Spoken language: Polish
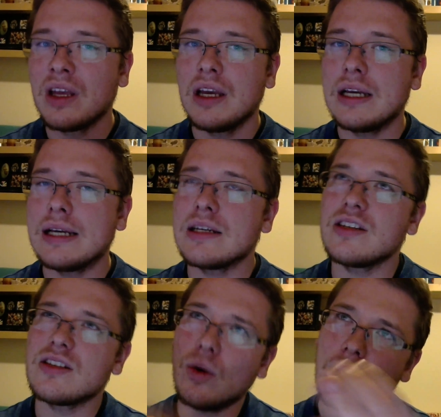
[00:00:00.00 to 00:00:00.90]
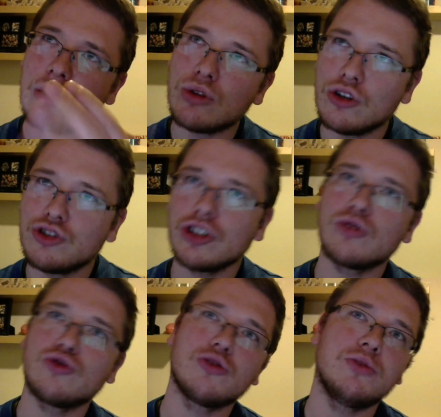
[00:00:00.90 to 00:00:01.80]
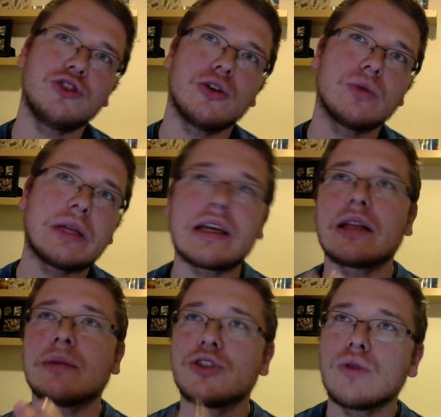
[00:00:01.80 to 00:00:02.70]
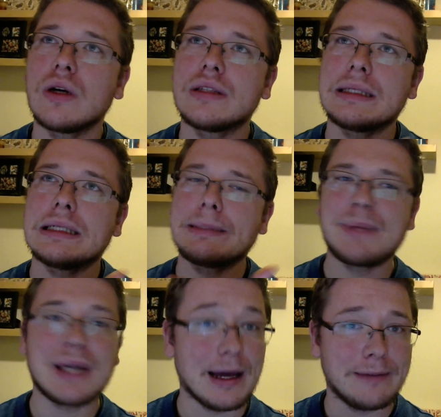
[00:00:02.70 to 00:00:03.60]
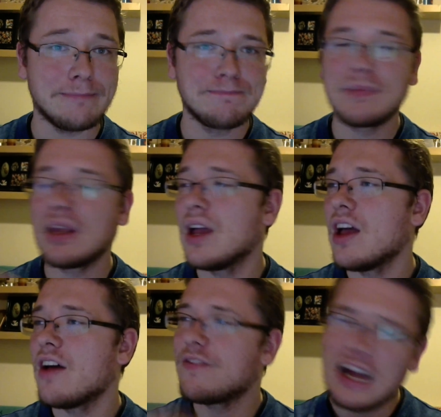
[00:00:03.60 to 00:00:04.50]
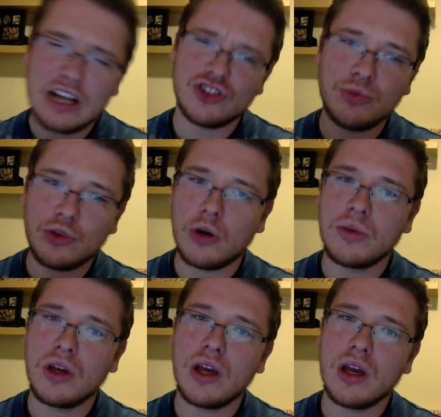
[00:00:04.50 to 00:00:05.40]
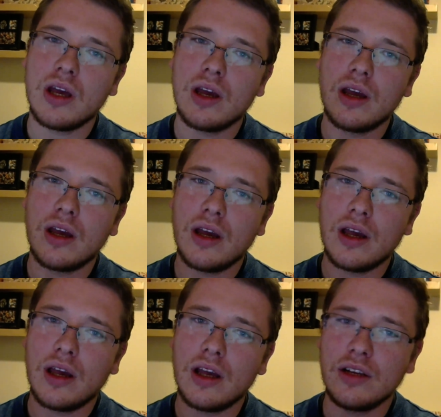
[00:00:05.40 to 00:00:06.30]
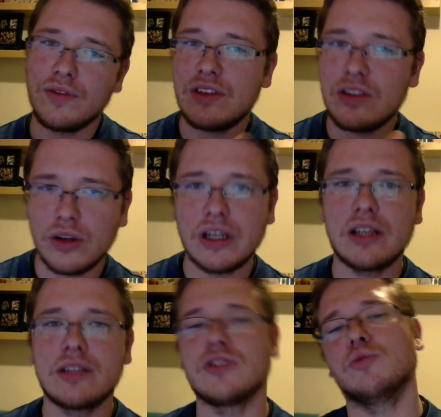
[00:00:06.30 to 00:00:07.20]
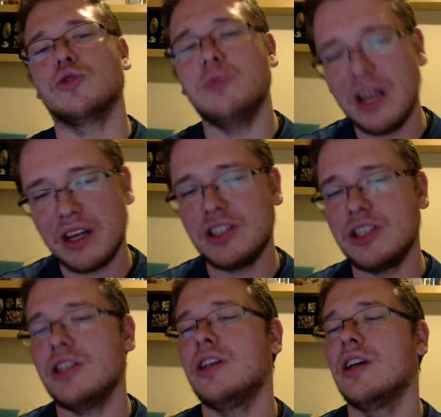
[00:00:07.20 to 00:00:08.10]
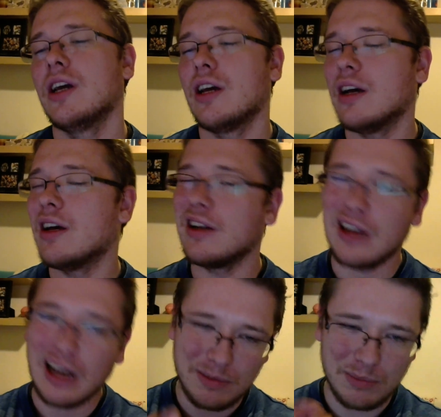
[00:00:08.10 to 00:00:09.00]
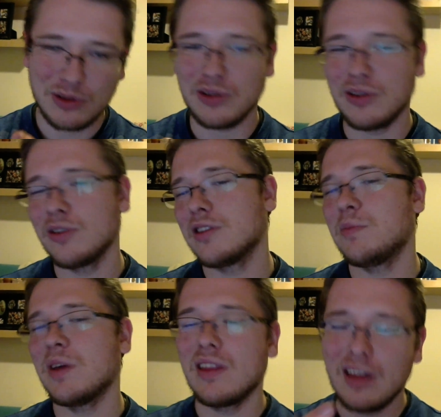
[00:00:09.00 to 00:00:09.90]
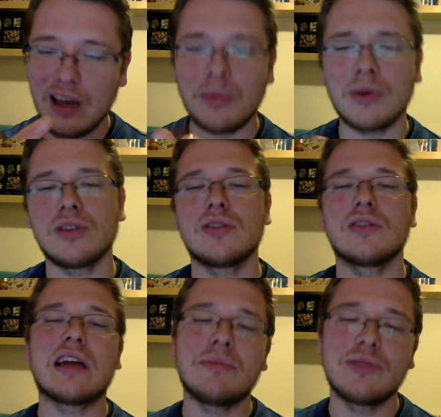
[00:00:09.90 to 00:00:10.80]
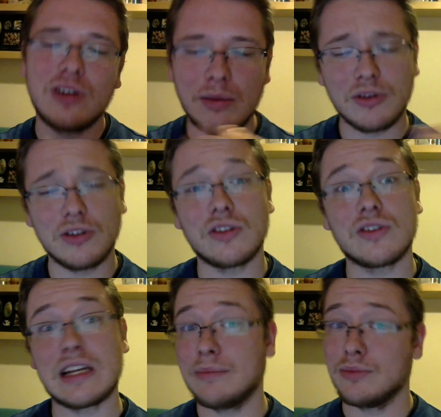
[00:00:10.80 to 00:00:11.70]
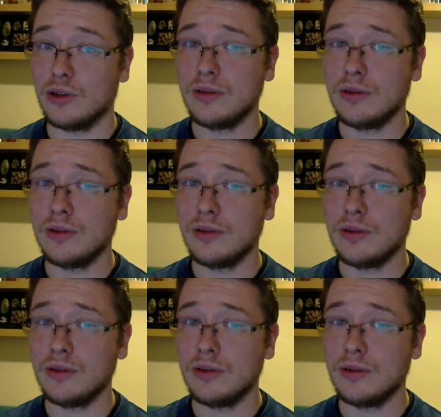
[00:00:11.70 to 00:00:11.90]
E, I są autorzy, którzy piszą tak jak na przykład e, Picara. W każdym tomie e, coś mu śmierdzi, e, albo to on jest biedny, albo to, to tamto, albo to to sramto.